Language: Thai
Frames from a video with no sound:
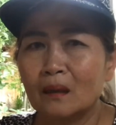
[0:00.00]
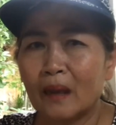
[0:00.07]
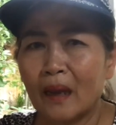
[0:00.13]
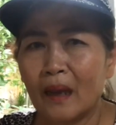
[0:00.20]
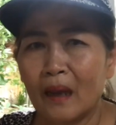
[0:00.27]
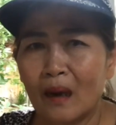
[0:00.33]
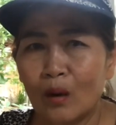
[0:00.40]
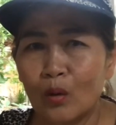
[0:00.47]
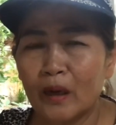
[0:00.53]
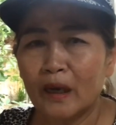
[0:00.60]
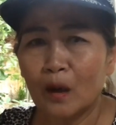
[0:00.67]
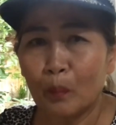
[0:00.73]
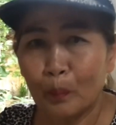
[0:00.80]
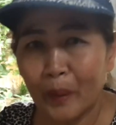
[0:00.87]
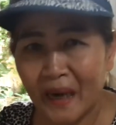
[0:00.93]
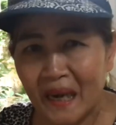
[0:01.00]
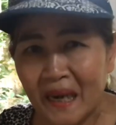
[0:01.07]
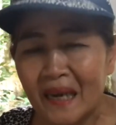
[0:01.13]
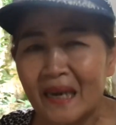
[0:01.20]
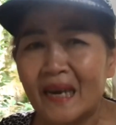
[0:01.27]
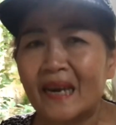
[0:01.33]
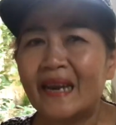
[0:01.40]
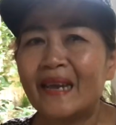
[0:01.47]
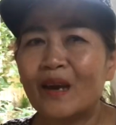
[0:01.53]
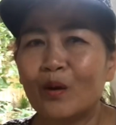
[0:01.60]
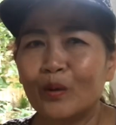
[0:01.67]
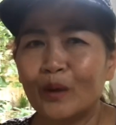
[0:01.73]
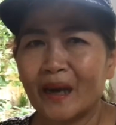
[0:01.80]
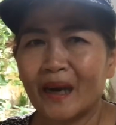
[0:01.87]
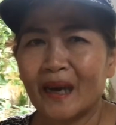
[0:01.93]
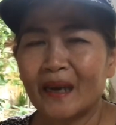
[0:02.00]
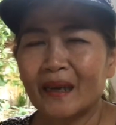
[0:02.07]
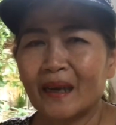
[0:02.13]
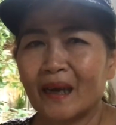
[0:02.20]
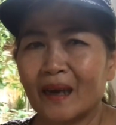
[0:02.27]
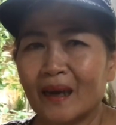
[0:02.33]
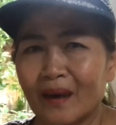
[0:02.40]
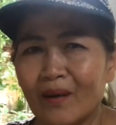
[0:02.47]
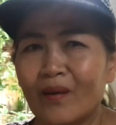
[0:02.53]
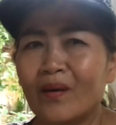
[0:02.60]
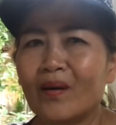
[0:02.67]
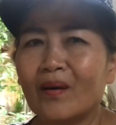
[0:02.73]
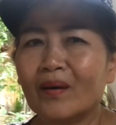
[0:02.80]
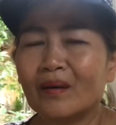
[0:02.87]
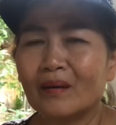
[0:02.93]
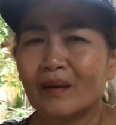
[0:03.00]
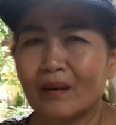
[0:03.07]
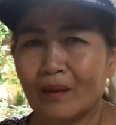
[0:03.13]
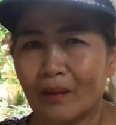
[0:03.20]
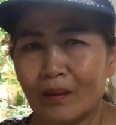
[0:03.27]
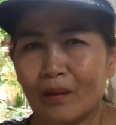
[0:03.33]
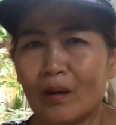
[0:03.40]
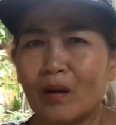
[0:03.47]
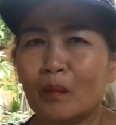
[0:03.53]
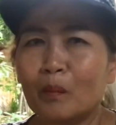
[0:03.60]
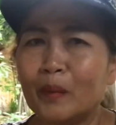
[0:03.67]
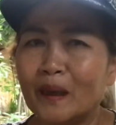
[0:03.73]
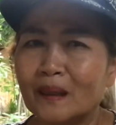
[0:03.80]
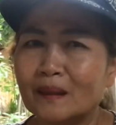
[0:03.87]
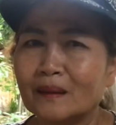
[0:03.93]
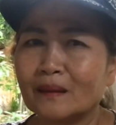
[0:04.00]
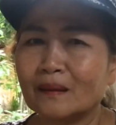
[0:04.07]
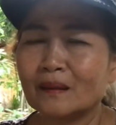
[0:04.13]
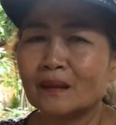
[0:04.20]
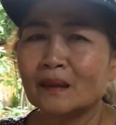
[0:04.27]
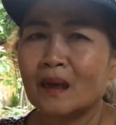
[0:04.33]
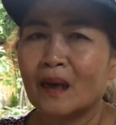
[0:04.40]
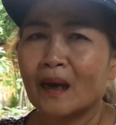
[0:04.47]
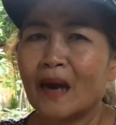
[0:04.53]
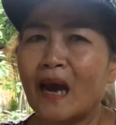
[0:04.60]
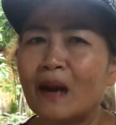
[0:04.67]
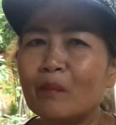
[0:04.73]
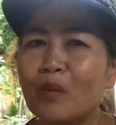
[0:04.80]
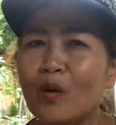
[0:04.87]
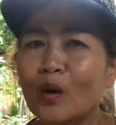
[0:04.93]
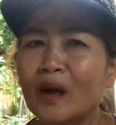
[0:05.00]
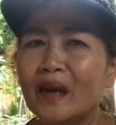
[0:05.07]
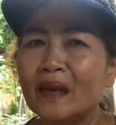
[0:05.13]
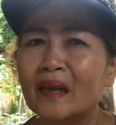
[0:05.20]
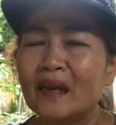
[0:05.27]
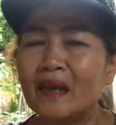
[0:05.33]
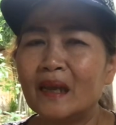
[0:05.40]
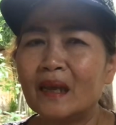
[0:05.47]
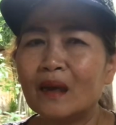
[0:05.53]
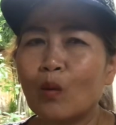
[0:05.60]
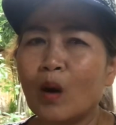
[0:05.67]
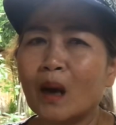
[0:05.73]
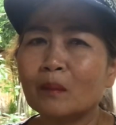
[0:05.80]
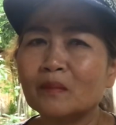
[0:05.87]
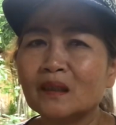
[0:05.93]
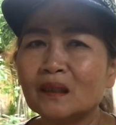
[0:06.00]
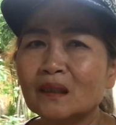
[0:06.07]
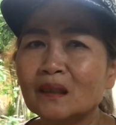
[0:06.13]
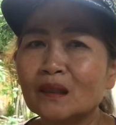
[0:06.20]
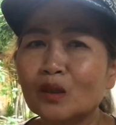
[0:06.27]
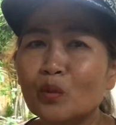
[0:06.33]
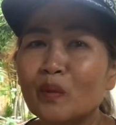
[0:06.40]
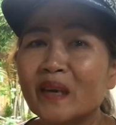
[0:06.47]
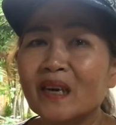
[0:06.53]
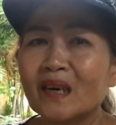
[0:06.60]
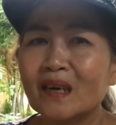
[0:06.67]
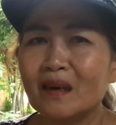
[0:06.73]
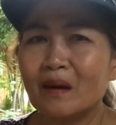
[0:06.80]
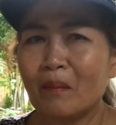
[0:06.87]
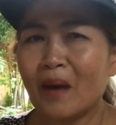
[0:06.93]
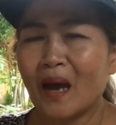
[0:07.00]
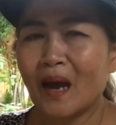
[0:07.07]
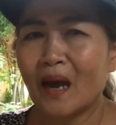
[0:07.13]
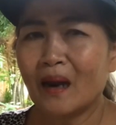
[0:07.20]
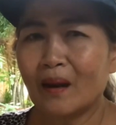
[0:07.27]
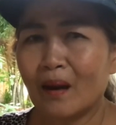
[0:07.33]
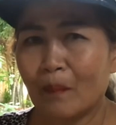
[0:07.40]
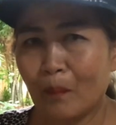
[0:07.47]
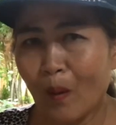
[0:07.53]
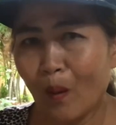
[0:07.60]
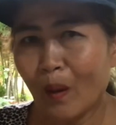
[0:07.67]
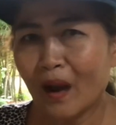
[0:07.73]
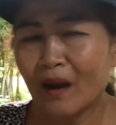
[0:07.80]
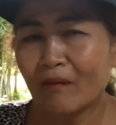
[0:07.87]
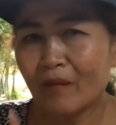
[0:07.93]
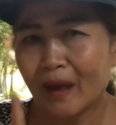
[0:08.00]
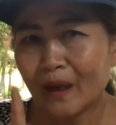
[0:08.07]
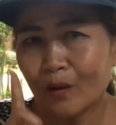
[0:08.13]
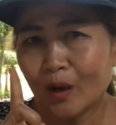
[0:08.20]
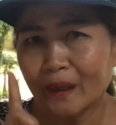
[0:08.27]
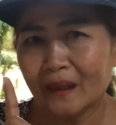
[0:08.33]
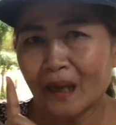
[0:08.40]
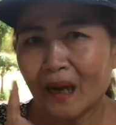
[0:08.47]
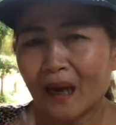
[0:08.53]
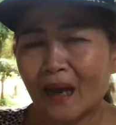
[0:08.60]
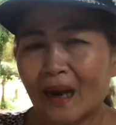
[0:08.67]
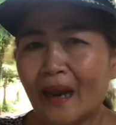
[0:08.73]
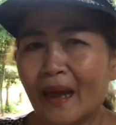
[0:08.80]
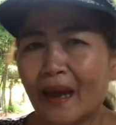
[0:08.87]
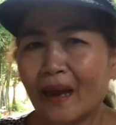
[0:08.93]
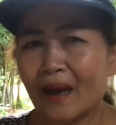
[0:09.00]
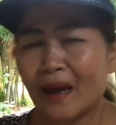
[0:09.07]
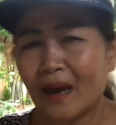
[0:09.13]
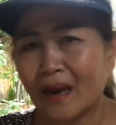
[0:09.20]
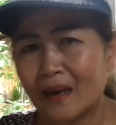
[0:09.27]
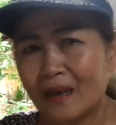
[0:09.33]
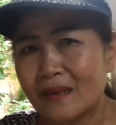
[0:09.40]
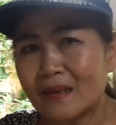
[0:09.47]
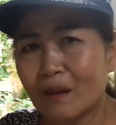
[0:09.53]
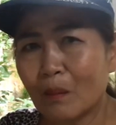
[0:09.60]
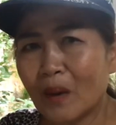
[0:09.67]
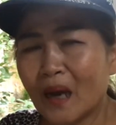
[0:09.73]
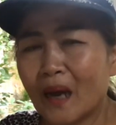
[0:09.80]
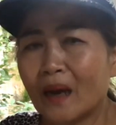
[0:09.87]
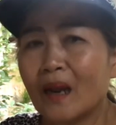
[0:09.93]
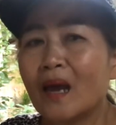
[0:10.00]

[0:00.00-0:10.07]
เทลวดเดียวเป็นเนื้อเดียวอย่างนั้นค่ะ ก็ ก็เป็นการป้องกันที่ดีความชื้นก็ไม่ขึ้นมานะคะ ป้องกัน ไว้ ก่อนตั้งแต่แรกค่ะ อันนี้สำคัญ